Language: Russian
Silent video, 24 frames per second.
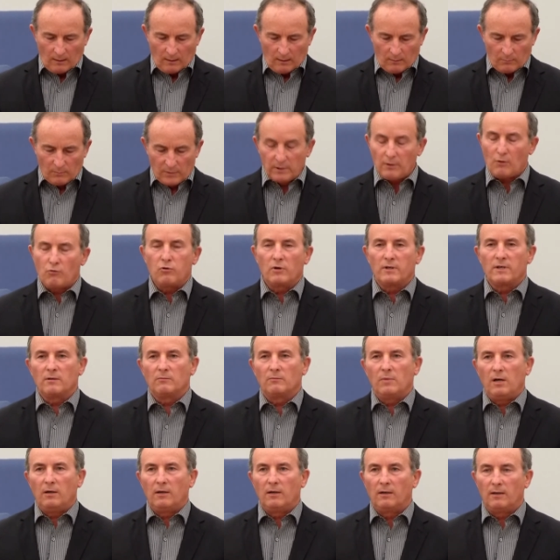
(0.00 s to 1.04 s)
Мы
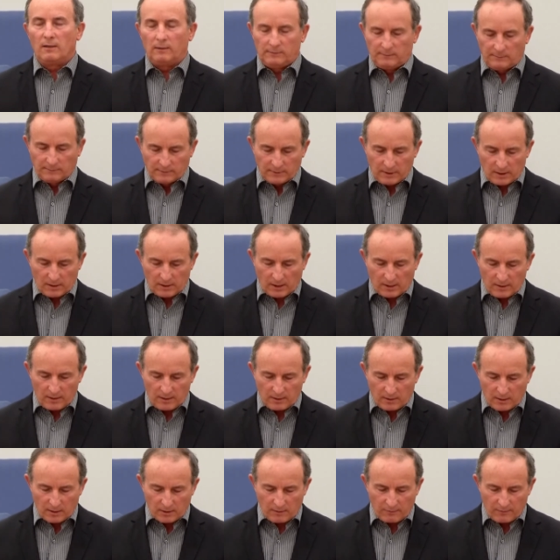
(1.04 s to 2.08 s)
находим на
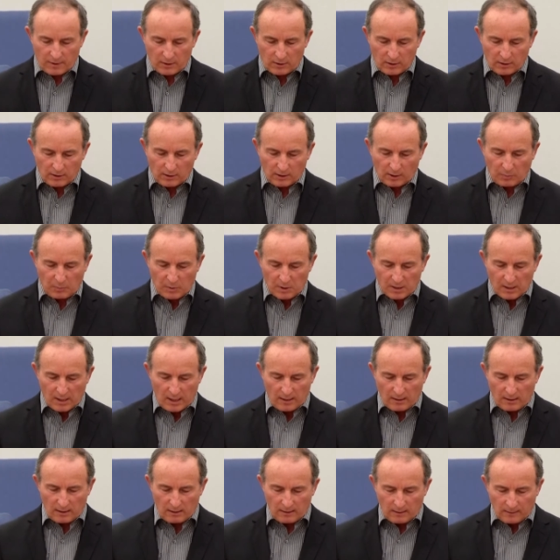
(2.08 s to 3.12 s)
страницах священных
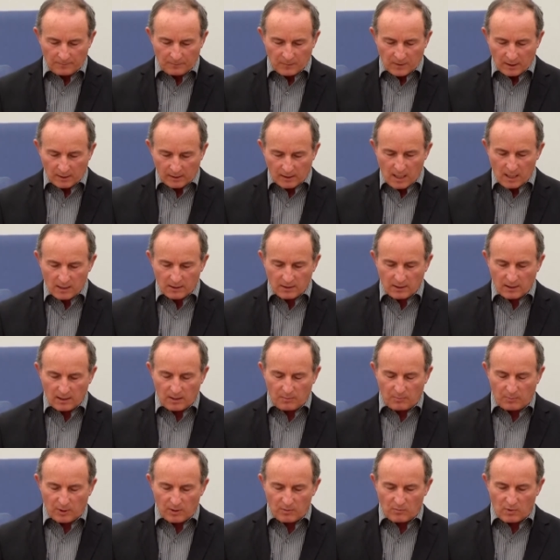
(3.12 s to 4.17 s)
писаний разные
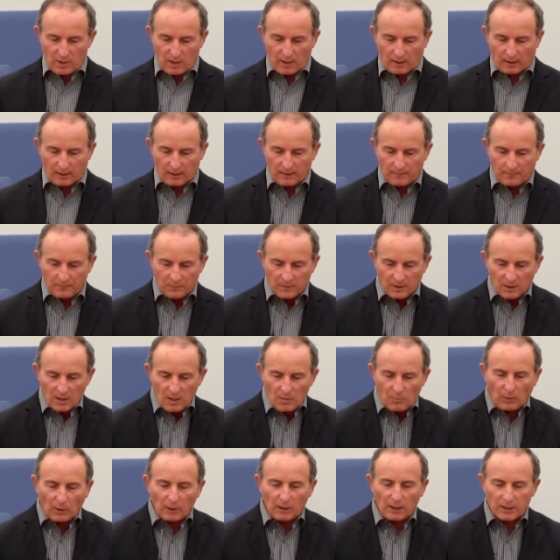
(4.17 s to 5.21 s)
примеры, и
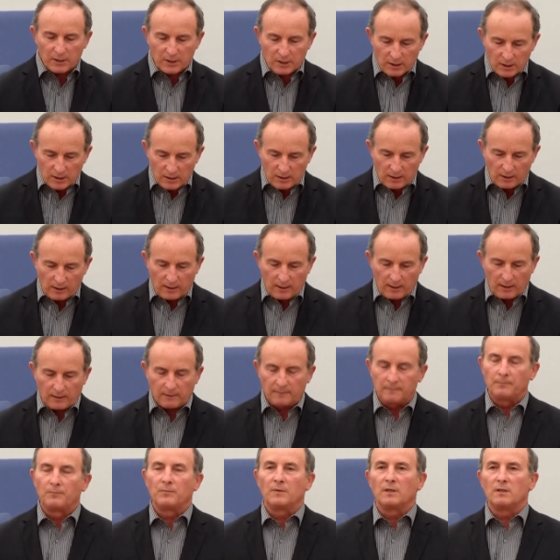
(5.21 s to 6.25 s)
положительные,
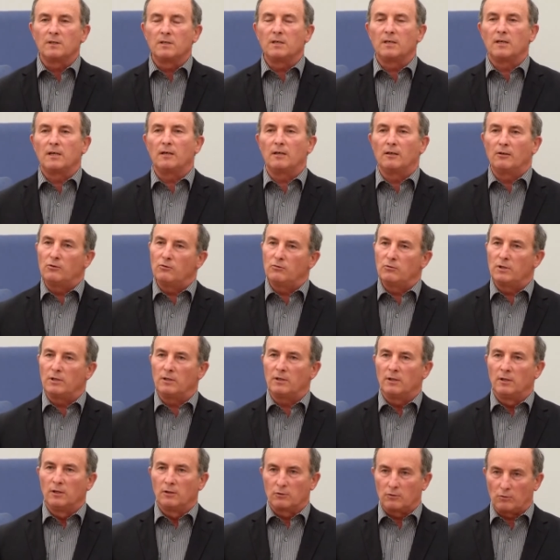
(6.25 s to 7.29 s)
где
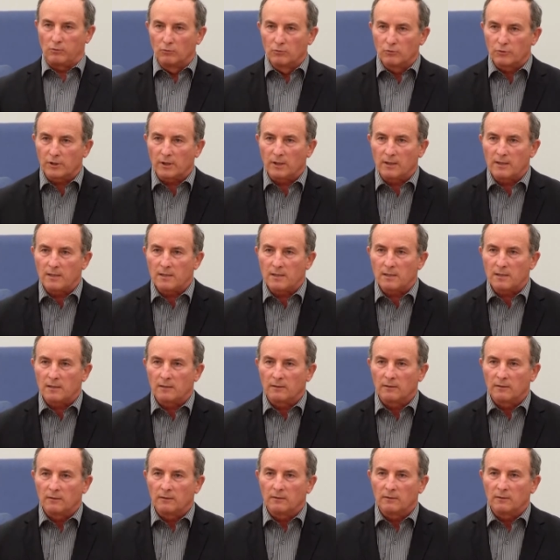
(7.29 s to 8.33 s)
люди слушались
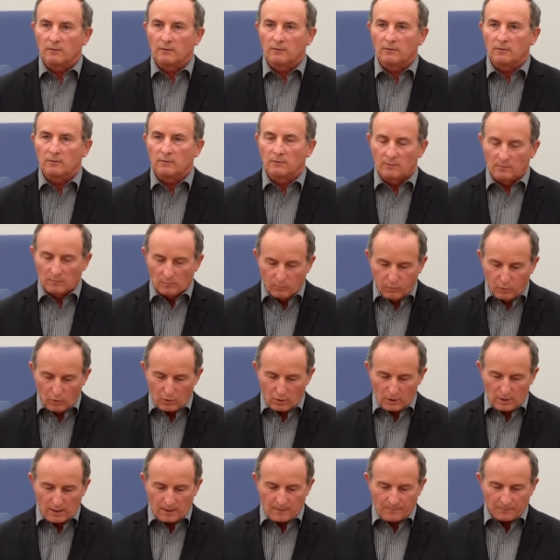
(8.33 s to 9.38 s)

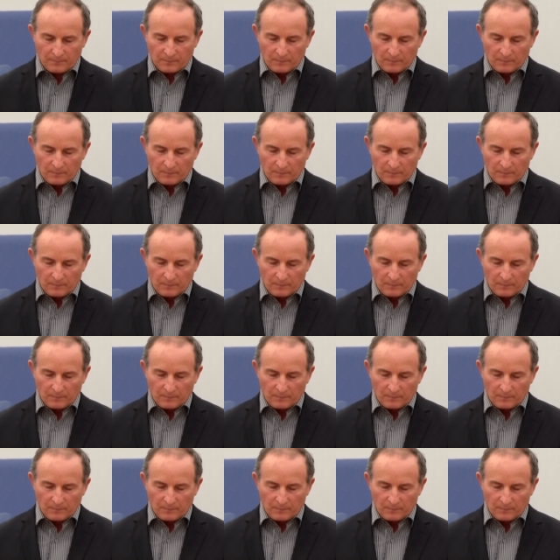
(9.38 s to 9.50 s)
Бога,